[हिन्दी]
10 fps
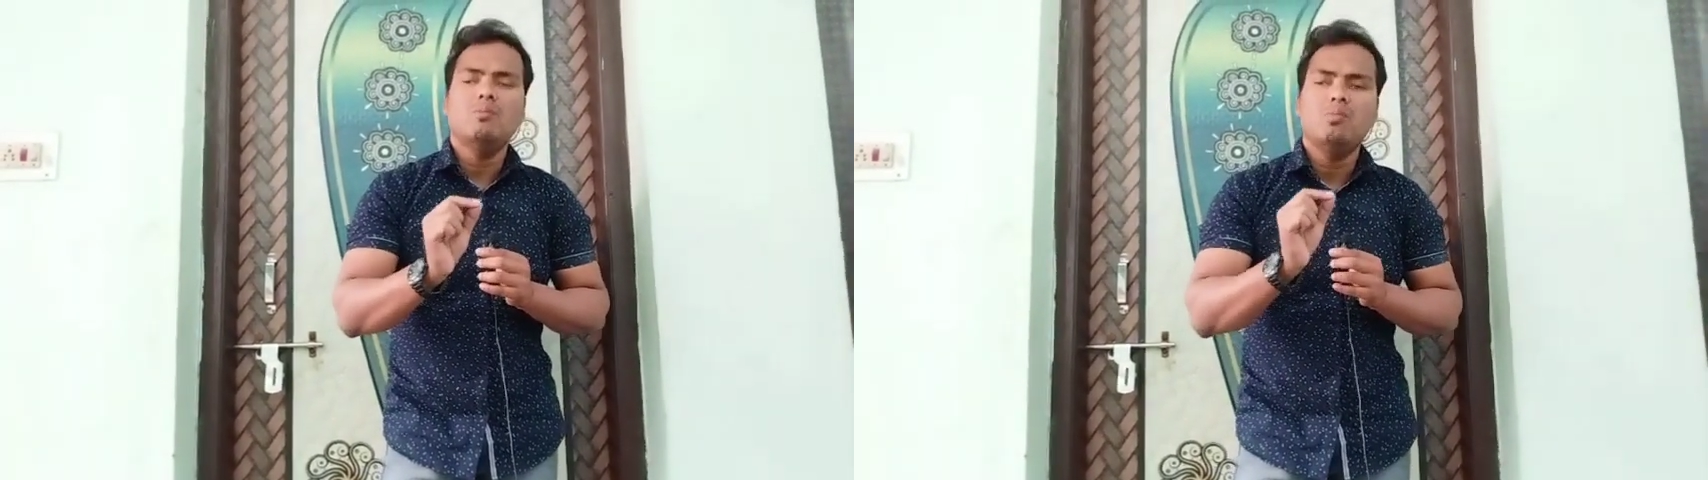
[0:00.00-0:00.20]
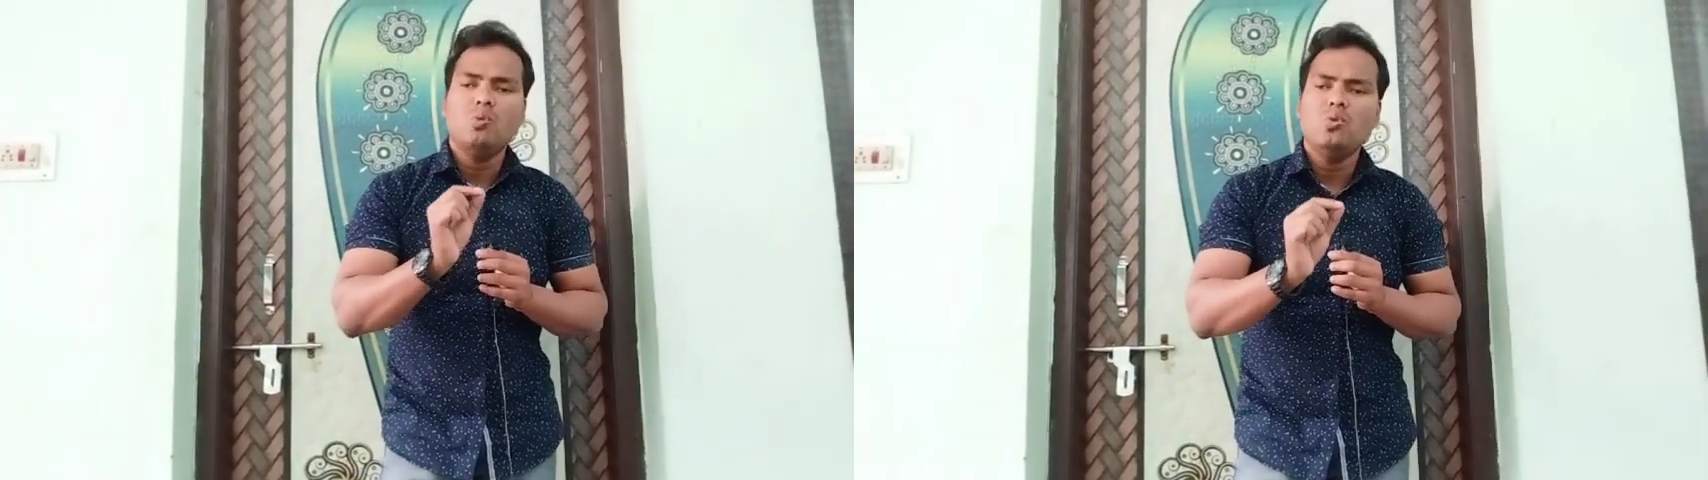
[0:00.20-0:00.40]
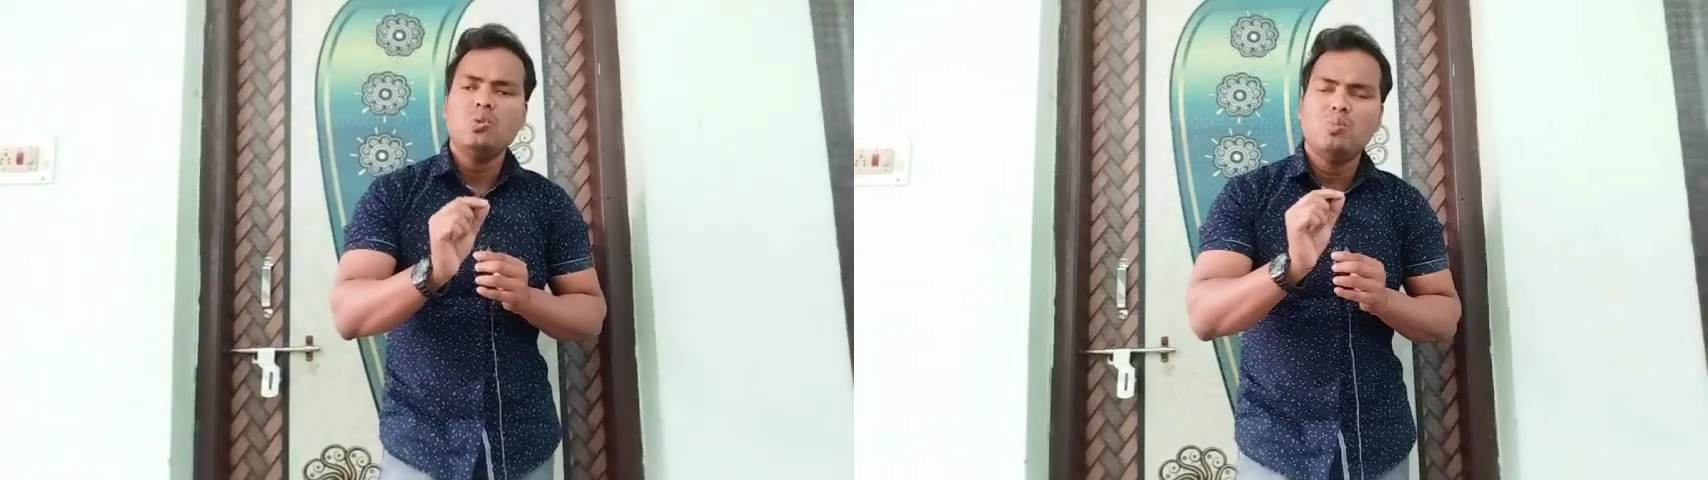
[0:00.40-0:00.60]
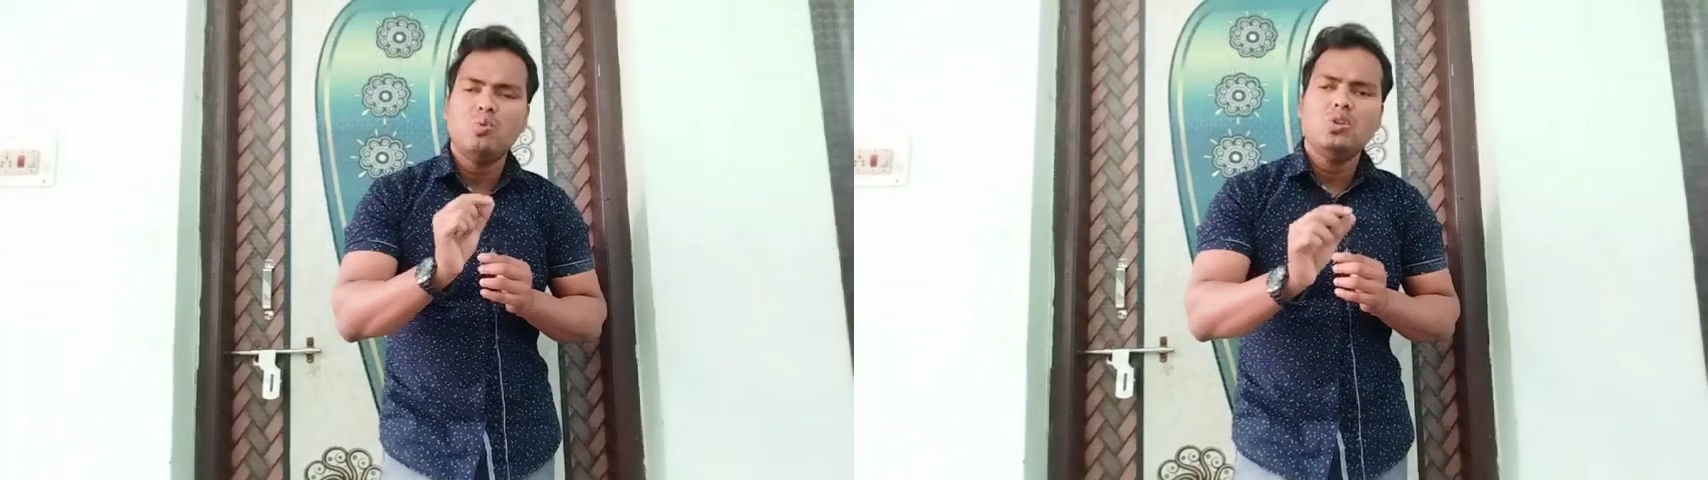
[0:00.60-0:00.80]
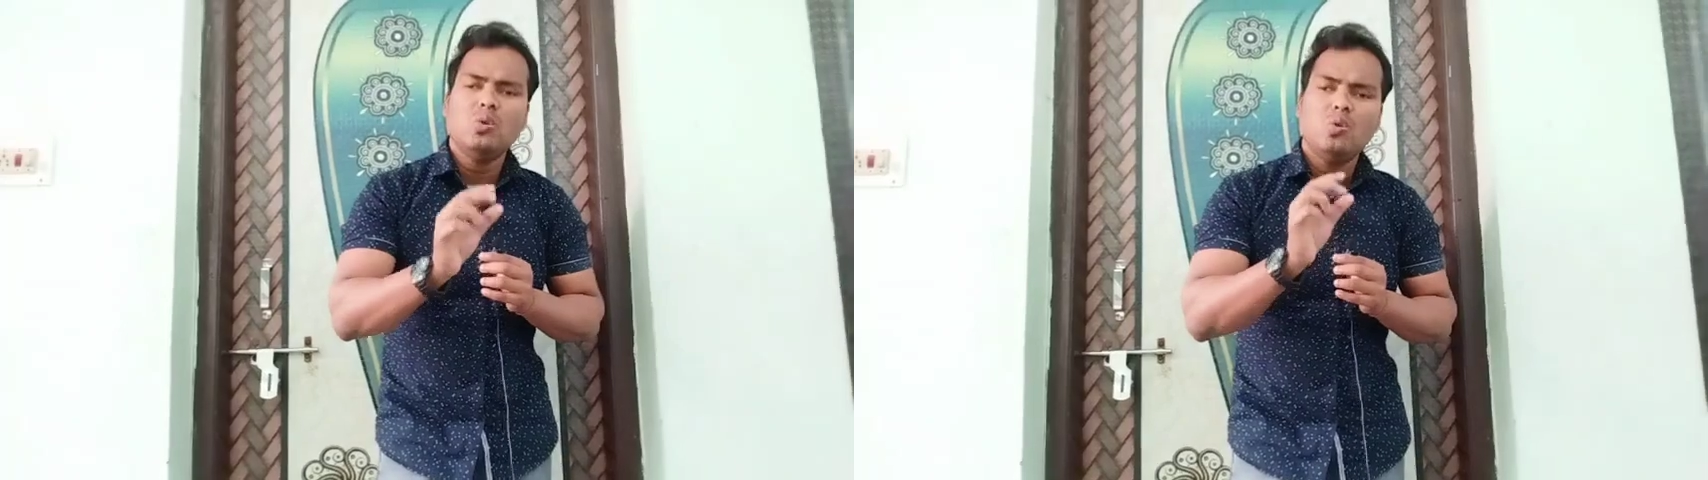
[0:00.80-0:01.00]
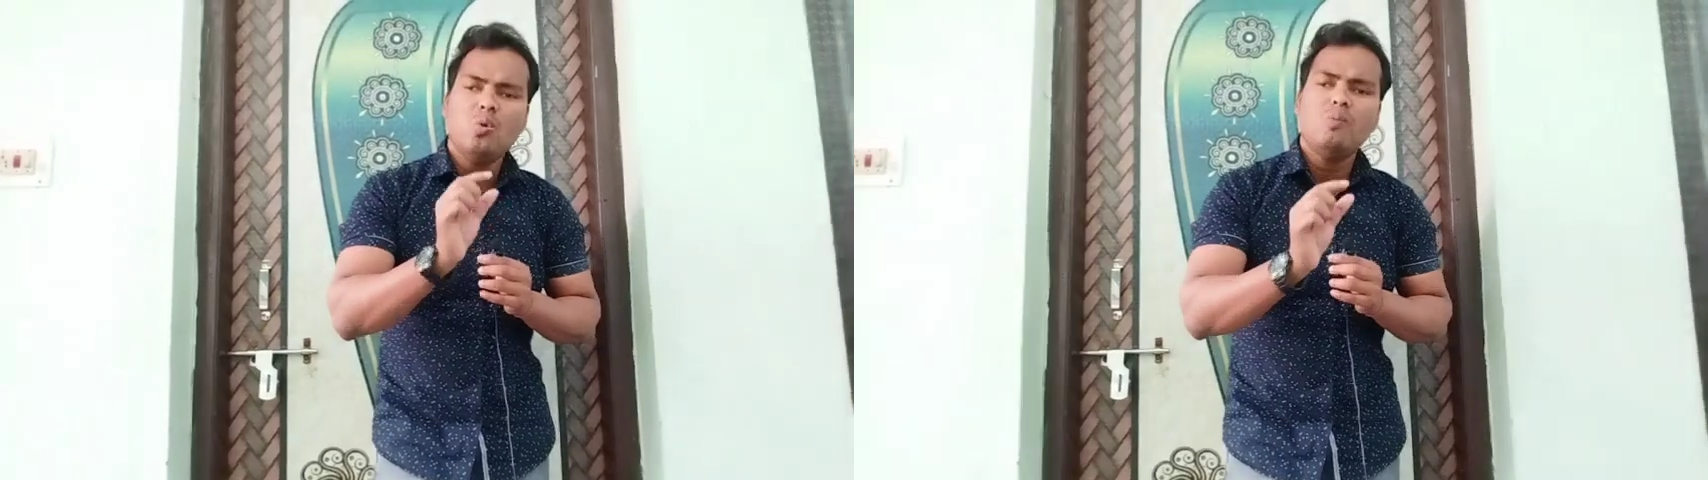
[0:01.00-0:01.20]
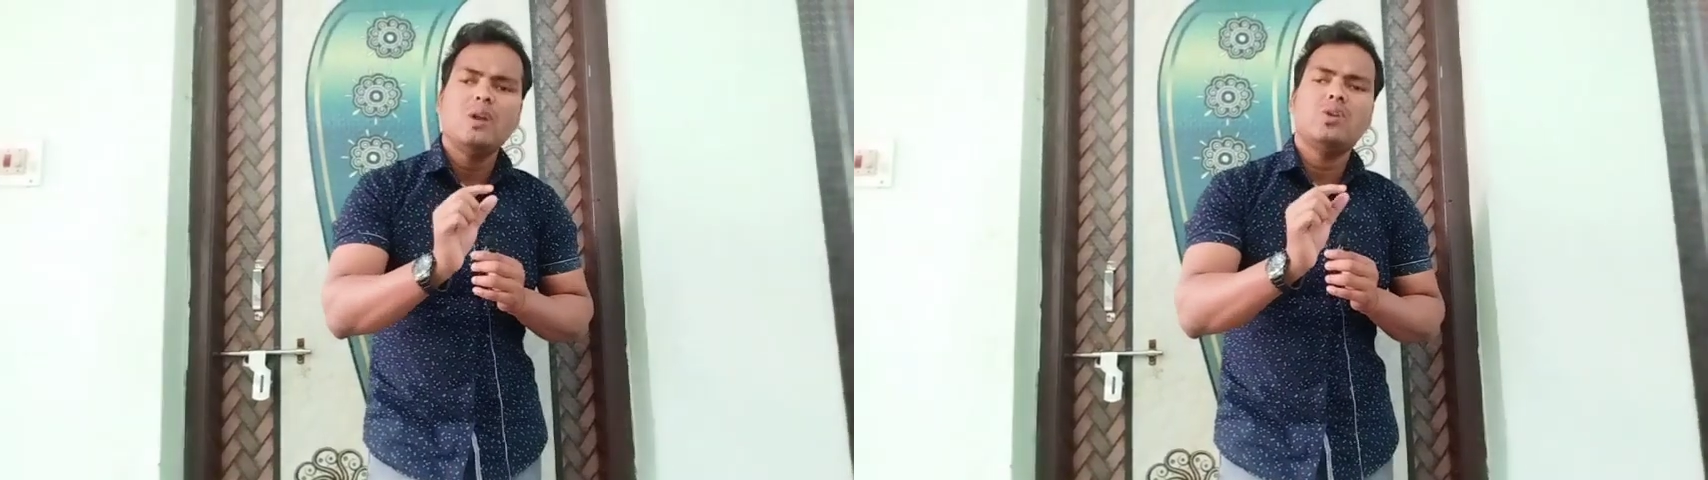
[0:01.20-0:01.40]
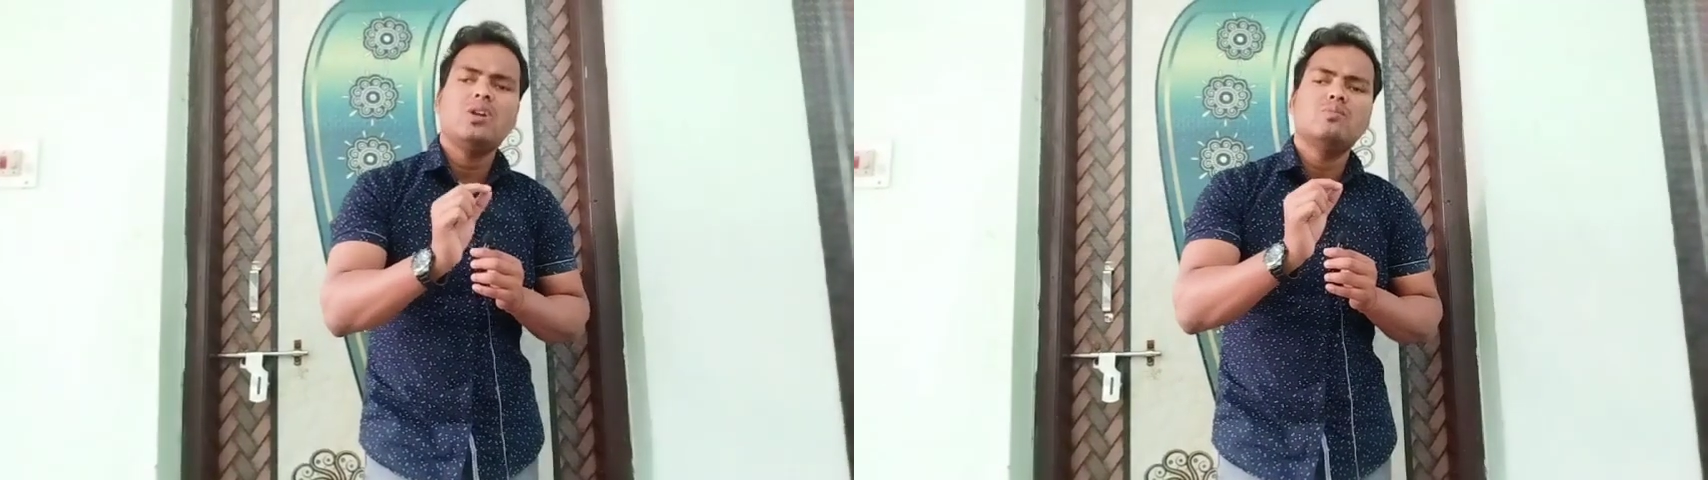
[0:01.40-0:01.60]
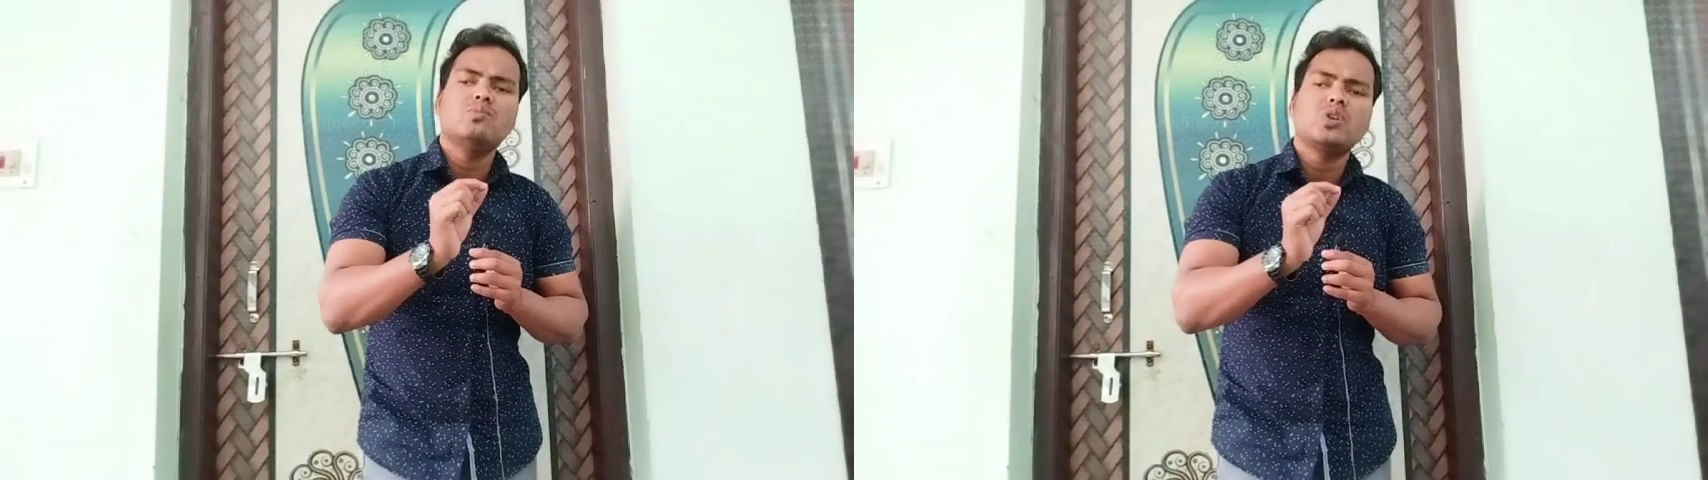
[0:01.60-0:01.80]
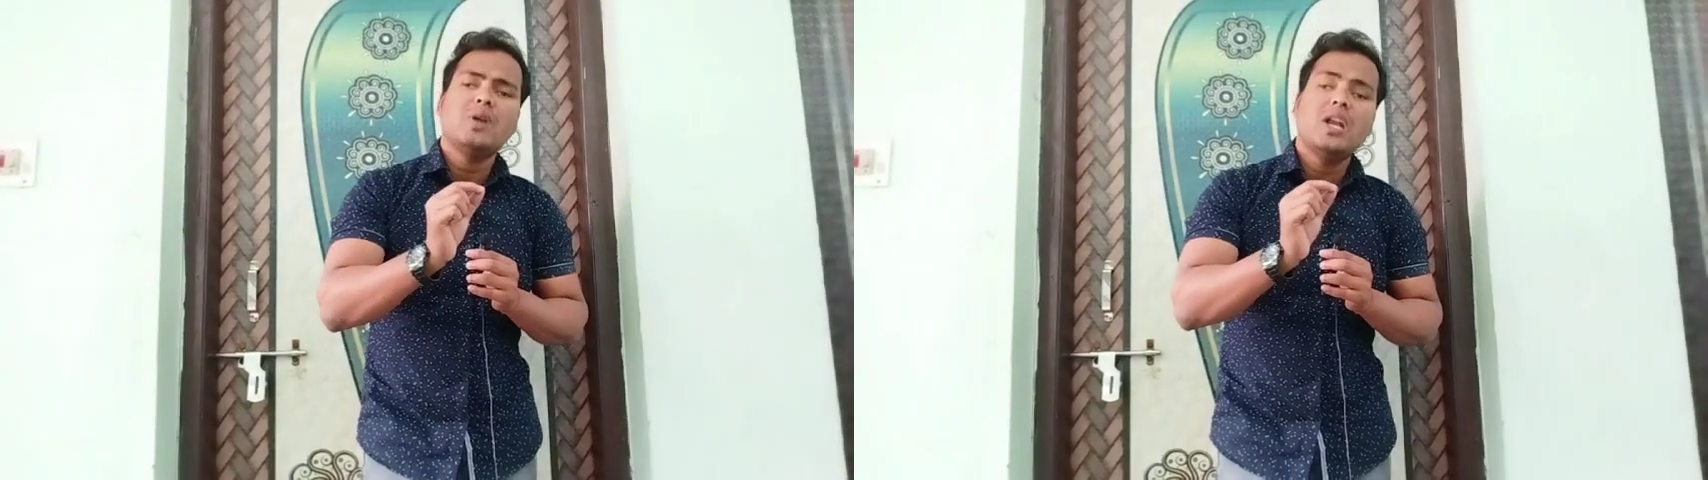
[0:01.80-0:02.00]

बहुत बहुत लो भैल्यू कम से कम